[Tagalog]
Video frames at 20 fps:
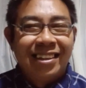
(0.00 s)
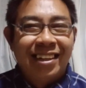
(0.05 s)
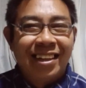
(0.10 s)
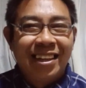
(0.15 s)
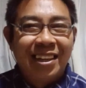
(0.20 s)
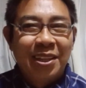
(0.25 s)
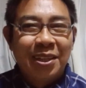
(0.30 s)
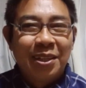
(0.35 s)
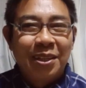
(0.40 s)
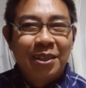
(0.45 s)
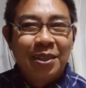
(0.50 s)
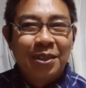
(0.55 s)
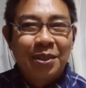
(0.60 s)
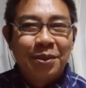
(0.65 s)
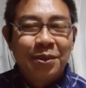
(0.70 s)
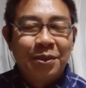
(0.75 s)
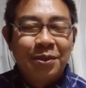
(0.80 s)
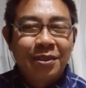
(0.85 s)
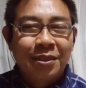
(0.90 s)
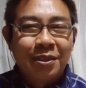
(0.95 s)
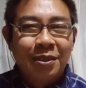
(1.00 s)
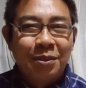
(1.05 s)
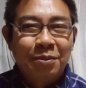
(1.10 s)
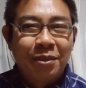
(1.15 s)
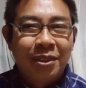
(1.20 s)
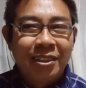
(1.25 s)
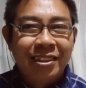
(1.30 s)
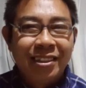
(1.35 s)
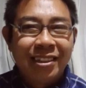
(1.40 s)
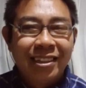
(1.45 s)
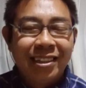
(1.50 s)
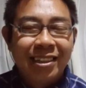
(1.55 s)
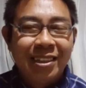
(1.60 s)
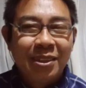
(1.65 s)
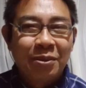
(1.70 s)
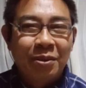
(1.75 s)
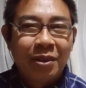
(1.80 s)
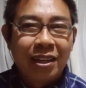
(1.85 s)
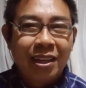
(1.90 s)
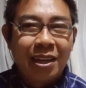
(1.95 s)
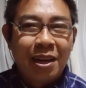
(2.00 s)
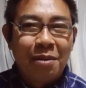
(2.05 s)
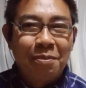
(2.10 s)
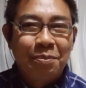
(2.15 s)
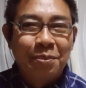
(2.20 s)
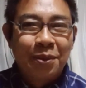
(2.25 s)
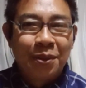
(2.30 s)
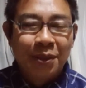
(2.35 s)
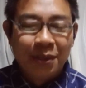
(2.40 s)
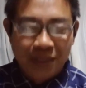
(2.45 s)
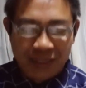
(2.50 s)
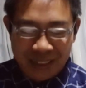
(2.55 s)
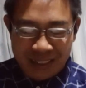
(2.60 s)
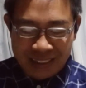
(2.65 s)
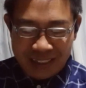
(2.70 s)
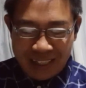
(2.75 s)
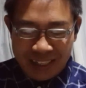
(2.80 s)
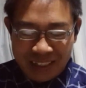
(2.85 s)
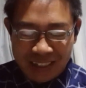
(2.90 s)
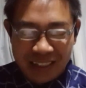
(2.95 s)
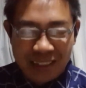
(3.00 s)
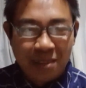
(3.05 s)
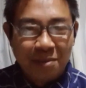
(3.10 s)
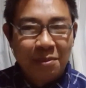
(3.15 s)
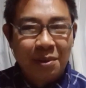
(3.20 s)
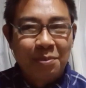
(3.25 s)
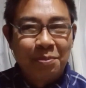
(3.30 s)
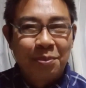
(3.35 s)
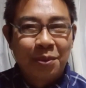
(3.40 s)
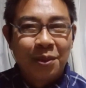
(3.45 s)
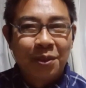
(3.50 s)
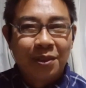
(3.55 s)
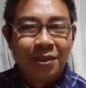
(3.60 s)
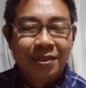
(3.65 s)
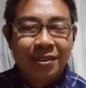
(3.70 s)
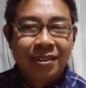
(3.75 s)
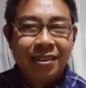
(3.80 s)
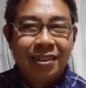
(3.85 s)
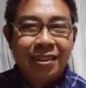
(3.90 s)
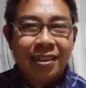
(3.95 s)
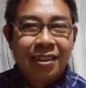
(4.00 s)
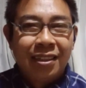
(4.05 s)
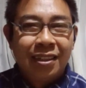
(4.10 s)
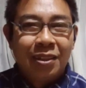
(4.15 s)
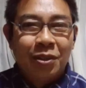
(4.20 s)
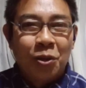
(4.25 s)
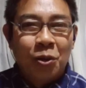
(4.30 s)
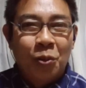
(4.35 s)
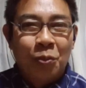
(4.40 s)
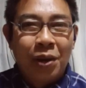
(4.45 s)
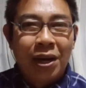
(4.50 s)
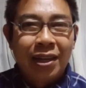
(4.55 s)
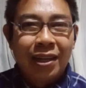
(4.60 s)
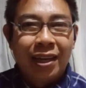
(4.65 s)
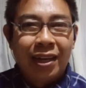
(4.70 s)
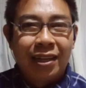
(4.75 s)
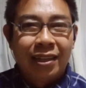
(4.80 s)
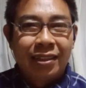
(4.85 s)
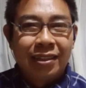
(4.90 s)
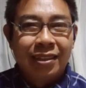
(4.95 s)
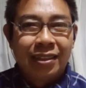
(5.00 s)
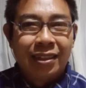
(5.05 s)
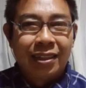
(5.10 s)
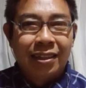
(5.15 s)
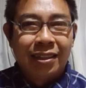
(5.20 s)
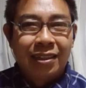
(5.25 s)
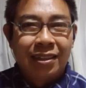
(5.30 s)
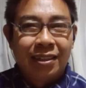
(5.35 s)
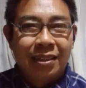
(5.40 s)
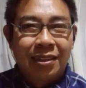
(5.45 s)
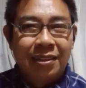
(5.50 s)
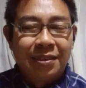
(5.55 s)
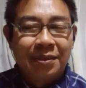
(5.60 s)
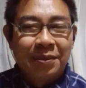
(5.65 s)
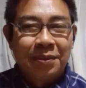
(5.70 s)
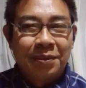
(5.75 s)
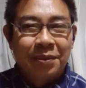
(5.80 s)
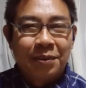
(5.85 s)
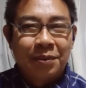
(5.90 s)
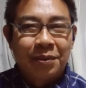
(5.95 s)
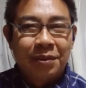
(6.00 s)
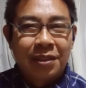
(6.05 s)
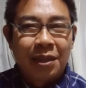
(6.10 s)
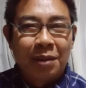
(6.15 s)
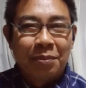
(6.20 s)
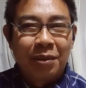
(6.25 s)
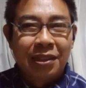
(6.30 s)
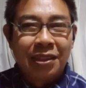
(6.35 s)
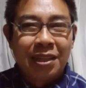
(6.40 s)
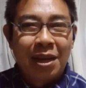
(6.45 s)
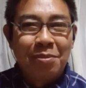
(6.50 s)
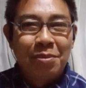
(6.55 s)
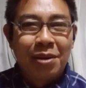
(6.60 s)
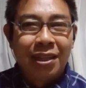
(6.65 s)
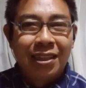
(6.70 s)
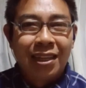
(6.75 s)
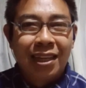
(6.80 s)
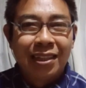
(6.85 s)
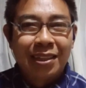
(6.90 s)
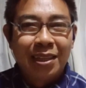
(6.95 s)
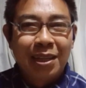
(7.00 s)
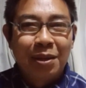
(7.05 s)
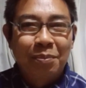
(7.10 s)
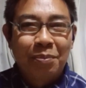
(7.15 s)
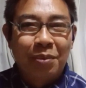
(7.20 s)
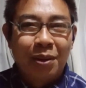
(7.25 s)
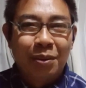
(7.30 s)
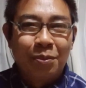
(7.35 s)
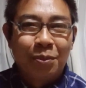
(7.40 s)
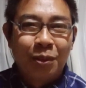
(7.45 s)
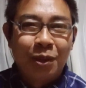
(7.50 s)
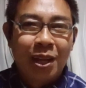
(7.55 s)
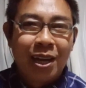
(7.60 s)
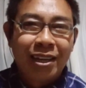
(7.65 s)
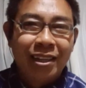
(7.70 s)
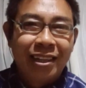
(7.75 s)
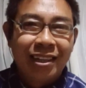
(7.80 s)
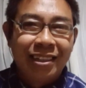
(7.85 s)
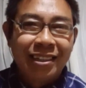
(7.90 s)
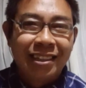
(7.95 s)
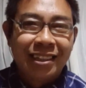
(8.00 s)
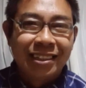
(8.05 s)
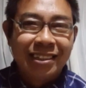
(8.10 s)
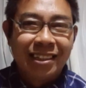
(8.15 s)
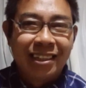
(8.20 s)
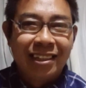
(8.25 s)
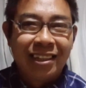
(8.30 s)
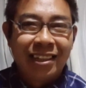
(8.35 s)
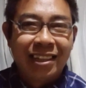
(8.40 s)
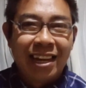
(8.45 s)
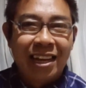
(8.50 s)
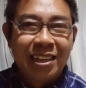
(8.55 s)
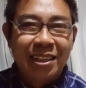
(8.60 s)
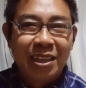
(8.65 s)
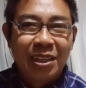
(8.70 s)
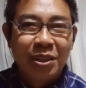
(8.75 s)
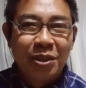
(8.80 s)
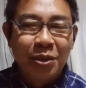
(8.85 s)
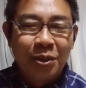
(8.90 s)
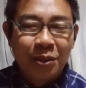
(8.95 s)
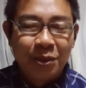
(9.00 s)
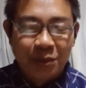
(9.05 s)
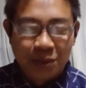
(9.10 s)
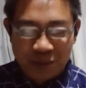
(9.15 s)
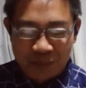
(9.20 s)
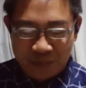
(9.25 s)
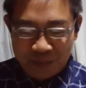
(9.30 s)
Hello, good morning. Welcome po sa isa na naman pong umaga na sama-sama nating pagbulayan ng salita ng Diyos.